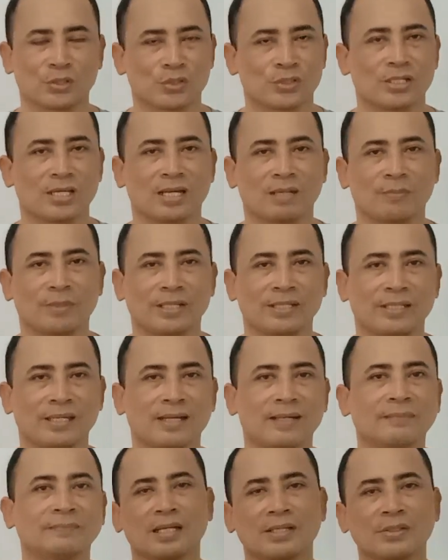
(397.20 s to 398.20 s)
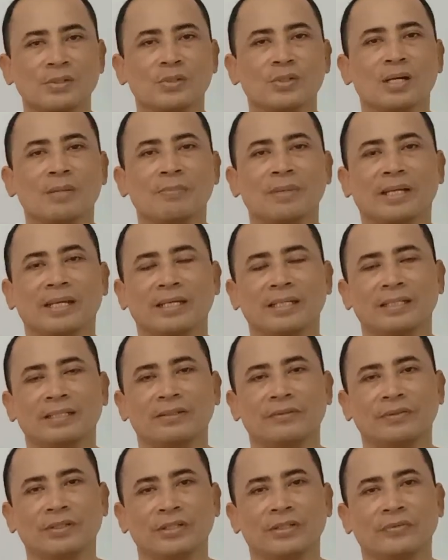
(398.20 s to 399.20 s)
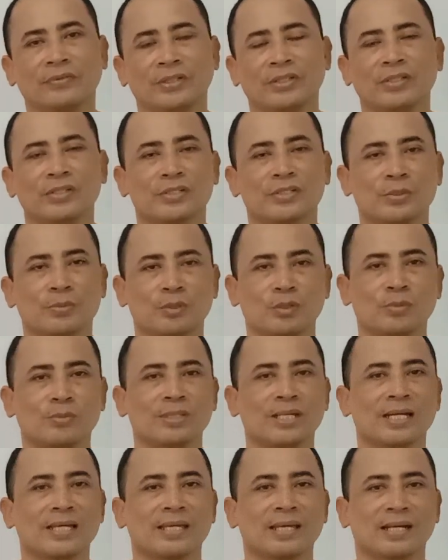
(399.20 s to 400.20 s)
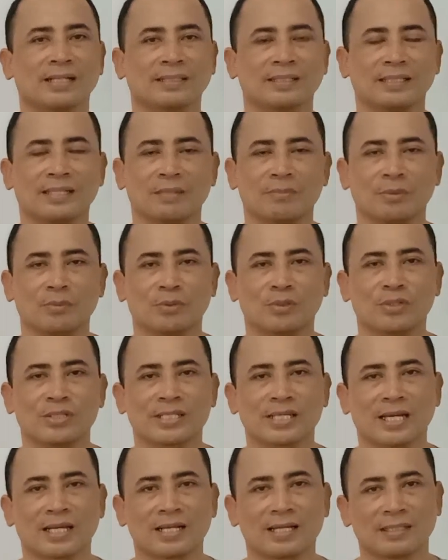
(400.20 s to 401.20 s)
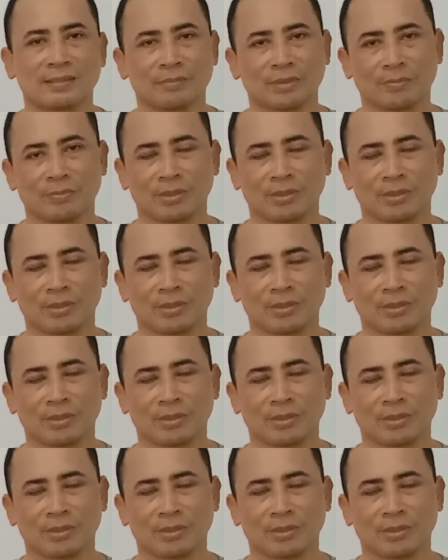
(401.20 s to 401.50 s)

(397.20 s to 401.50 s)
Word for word: sosial media dan juga mengedit video-video sebelumnya yang tidak memenuhi syarat,